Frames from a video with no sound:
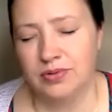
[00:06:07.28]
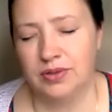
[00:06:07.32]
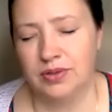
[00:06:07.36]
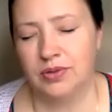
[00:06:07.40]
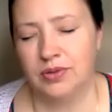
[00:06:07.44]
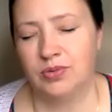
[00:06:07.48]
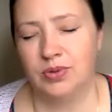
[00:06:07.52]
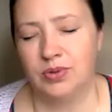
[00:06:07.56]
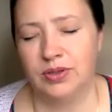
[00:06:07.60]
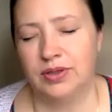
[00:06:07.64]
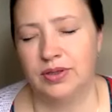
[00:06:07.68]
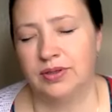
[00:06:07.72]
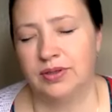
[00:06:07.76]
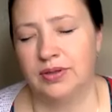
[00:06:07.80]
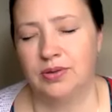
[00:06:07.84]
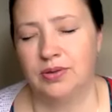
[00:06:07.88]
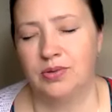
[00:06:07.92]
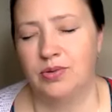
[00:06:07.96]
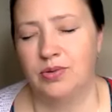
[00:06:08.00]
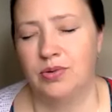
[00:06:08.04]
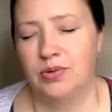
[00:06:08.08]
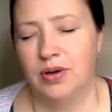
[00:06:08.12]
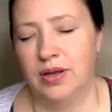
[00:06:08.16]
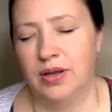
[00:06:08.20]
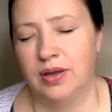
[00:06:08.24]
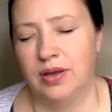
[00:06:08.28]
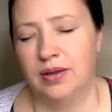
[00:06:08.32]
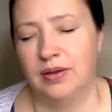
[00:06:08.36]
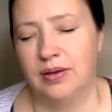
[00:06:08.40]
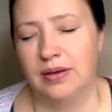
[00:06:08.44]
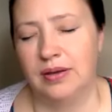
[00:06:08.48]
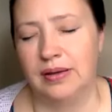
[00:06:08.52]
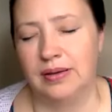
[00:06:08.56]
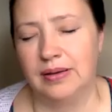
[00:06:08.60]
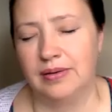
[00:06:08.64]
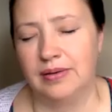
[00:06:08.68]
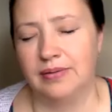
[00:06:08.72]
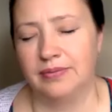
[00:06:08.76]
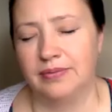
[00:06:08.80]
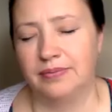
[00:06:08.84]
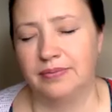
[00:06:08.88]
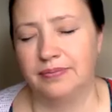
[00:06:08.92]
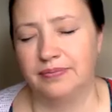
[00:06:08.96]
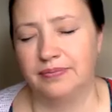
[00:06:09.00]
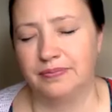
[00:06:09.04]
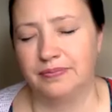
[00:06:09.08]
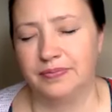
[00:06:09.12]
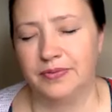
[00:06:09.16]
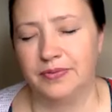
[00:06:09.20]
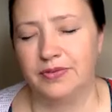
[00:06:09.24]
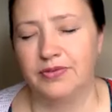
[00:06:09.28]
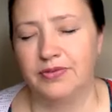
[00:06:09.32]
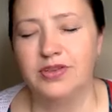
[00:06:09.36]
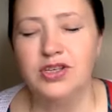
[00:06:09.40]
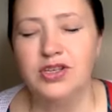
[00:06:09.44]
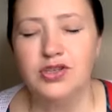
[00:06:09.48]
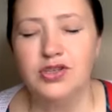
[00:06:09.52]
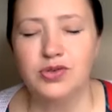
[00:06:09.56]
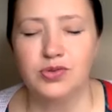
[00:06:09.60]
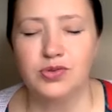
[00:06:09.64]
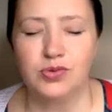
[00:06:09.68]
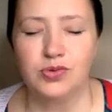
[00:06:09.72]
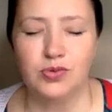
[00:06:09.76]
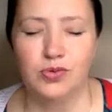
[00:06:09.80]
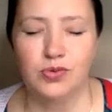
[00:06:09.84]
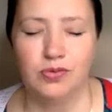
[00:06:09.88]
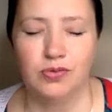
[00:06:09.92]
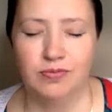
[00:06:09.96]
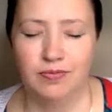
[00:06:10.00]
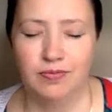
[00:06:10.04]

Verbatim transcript: какой-то такой э, внизу,